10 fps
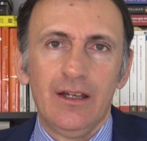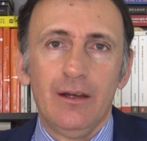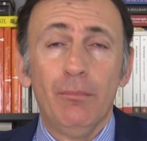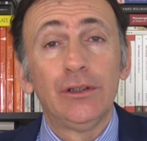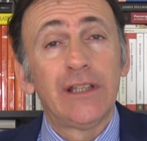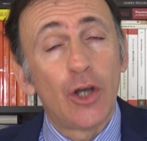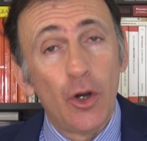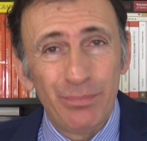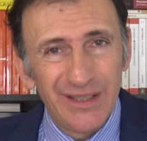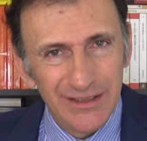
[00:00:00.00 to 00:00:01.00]
Molte
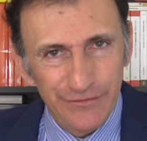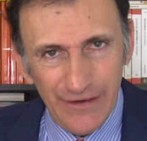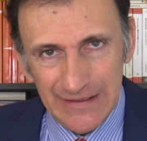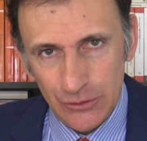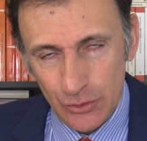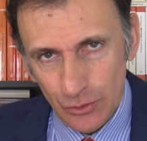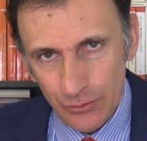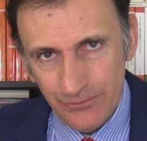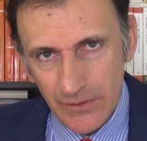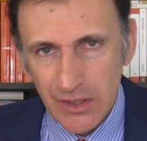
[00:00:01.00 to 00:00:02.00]
coppie di
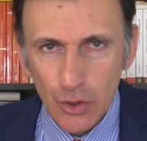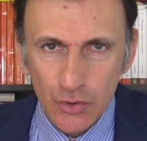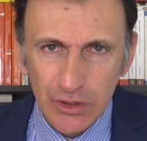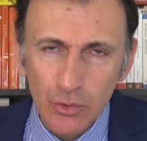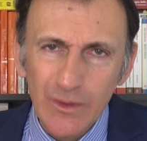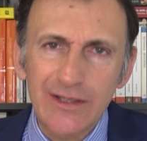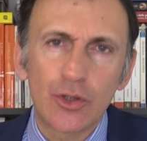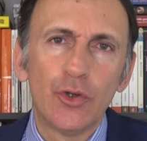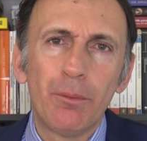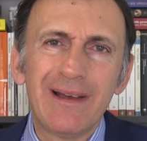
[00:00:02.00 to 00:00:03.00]
fatto si
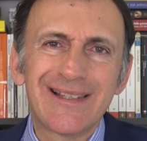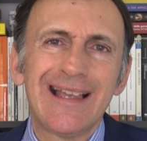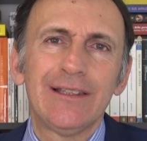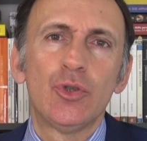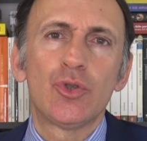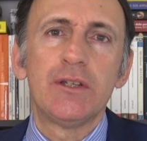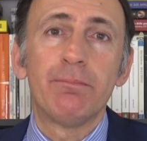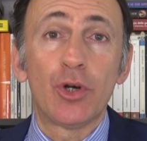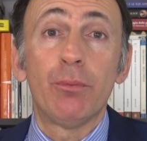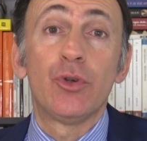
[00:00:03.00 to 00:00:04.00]
costituiscono
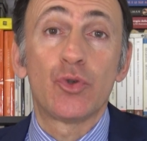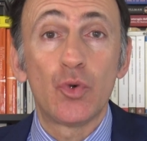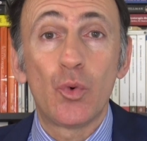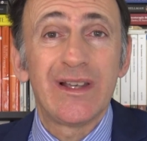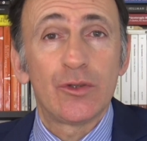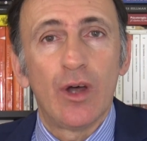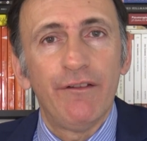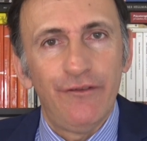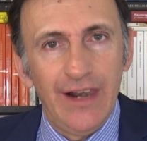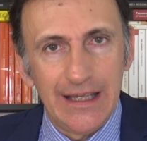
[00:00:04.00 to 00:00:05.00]
basandosi proprio su questo
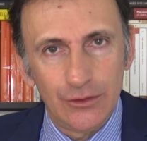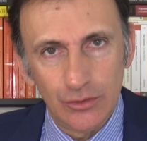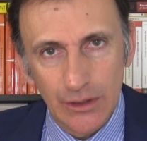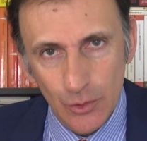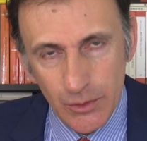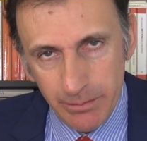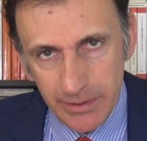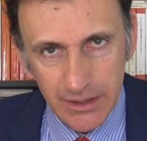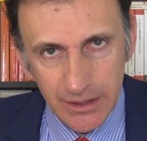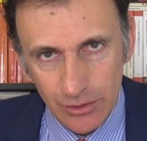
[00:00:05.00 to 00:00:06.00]
afflato dello
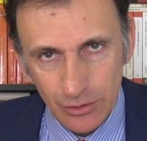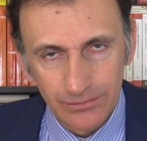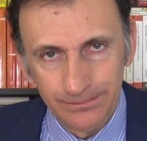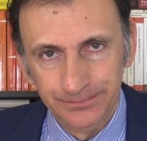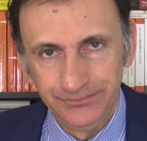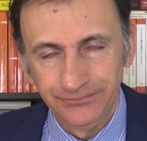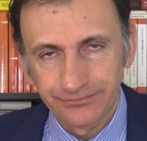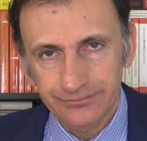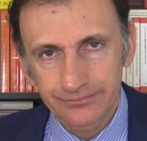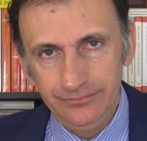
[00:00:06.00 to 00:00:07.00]
spirito,
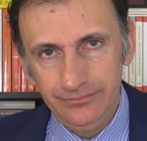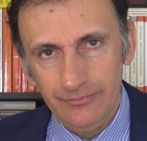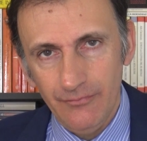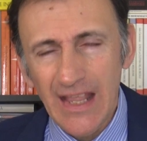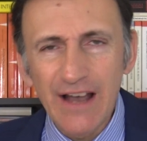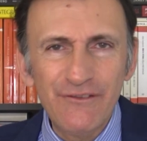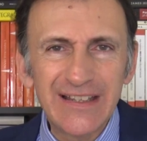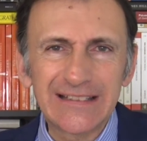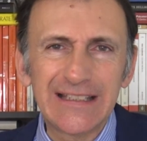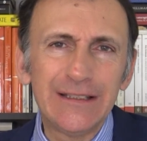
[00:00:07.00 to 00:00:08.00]

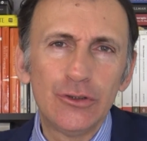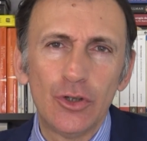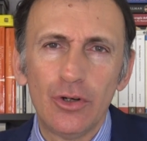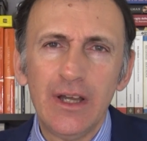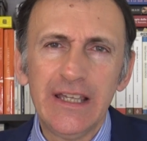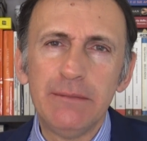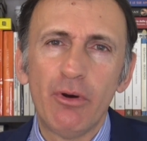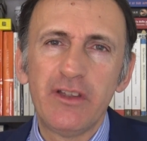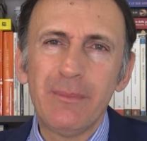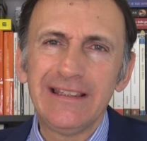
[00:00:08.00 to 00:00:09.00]
avvertendo i
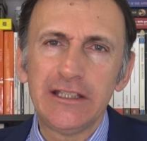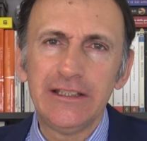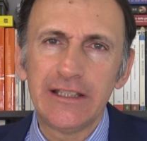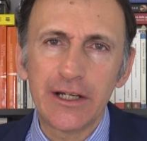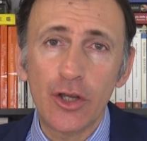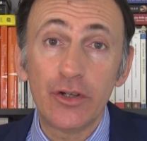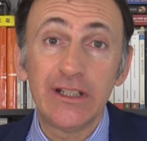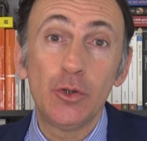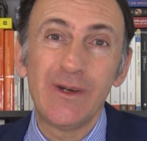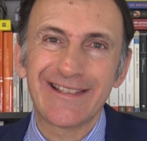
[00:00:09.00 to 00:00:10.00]
movimenti
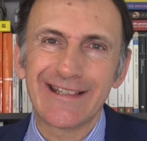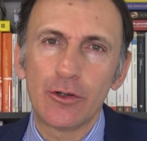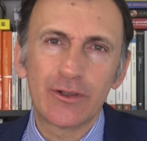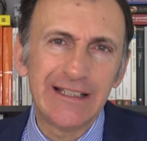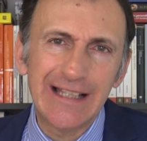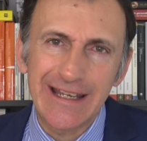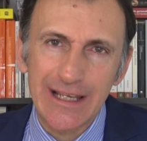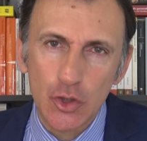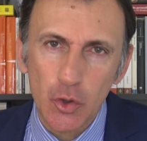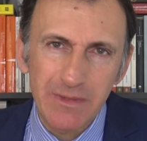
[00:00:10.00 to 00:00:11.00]
interiori di una
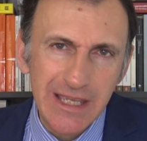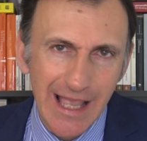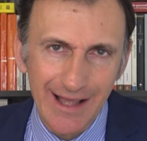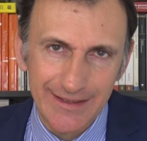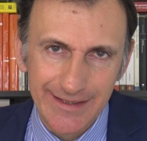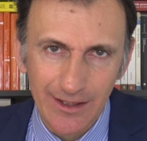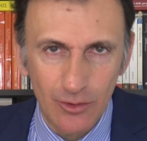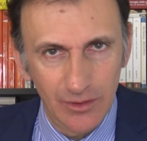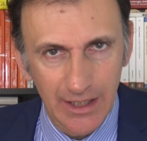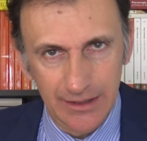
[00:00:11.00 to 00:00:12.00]
straordinaria somiglianza
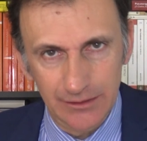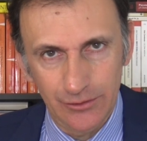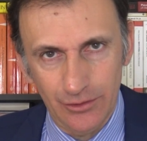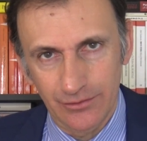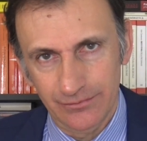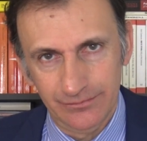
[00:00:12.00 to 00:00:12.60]
con l'altro.